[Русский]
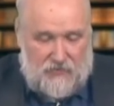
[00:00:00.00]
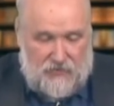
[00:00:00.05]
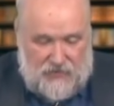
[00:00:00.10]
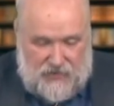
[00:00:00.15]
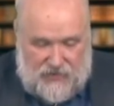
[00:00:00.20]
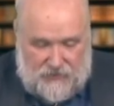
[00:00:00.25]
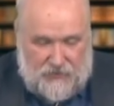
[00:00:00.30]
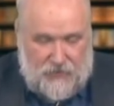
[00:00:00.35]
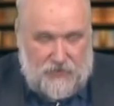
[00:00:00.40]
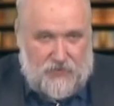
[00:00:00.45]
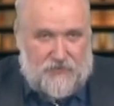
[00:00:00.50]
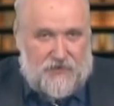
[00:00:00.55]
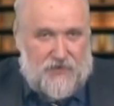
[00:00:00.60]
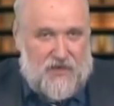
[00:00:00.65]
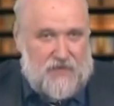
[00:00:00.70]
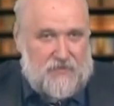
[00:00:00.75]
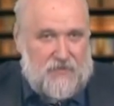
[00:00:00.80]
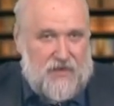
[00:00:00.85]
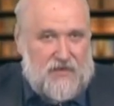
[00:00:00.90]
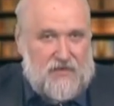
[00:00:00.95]
Вот там какой-то
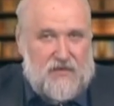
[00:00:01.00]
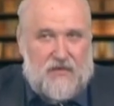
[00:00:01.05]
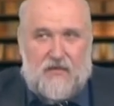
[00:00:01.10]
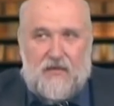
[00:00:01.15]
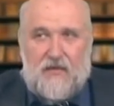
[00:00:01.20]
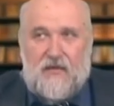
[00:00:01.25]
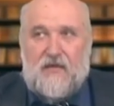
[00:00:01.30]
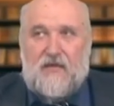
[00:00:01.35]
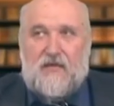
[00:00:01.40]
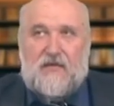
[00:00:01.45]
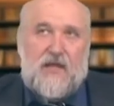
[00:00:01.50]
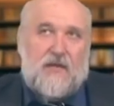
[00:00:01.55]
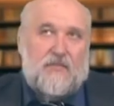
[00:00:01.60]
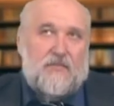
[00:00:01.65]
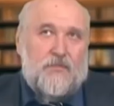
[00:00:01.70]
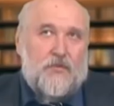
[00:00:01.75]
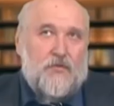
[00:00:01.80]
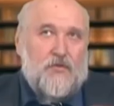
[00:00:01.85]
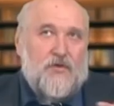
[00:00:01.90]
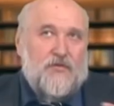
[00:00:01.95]
фрагмент,
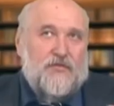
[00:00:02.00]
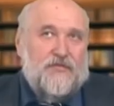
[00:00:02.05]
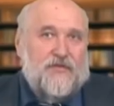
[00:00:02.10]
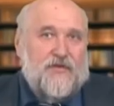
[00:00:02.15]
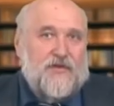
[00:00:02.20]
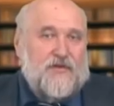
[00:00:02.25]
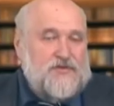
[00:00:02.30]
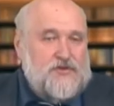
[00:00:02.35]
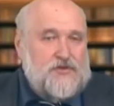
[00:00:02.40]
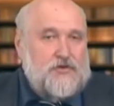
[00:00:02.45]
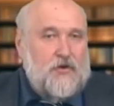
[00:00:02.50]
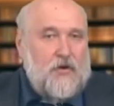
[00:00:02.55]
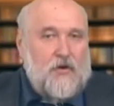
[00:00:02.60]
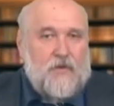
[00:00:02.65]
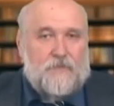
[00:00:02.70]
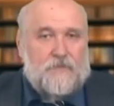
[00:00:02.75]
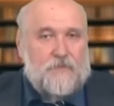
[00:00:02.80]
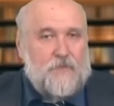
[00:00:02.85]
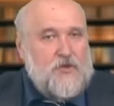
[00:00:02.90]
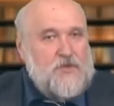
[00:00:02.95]
там букв
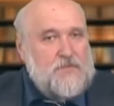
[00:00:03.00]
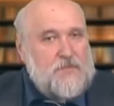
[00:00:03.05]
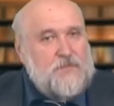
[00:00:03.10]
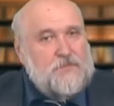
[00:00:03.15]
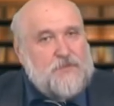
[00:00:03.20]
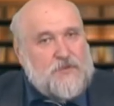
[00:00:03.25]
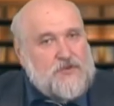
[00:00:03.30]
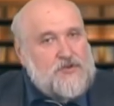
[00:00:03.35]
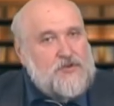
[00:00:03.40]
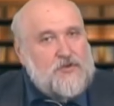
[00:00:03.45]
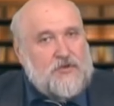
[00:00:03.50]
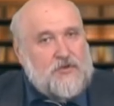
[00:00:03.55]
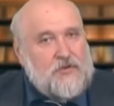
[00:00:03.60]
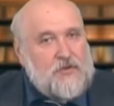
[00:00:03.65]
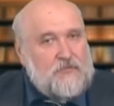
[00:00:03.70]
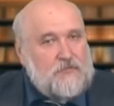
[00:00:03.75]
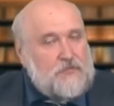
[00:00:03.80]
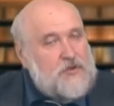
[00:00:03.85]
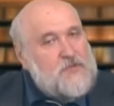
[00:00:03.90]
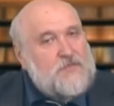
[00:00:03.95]
100, э, может быть
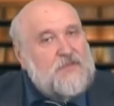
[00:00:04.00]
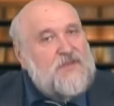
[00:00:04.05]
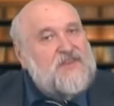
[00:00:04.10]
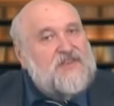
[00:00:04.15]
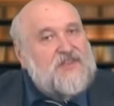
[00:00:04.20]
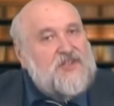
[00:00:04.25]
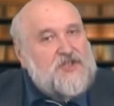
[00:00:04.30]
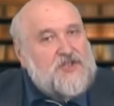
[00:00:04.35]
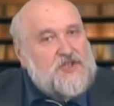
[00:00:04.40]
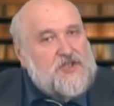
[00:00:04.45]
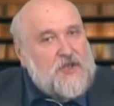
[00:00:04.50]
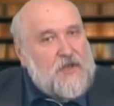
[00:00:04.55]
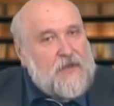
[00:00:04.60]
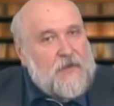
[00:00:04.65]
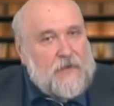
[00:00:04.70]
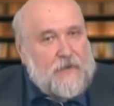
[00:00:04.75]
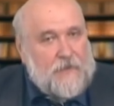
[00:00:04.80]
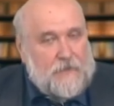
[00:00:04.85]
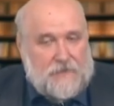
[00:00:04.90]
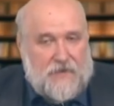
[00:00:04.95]
500, может быть 1000.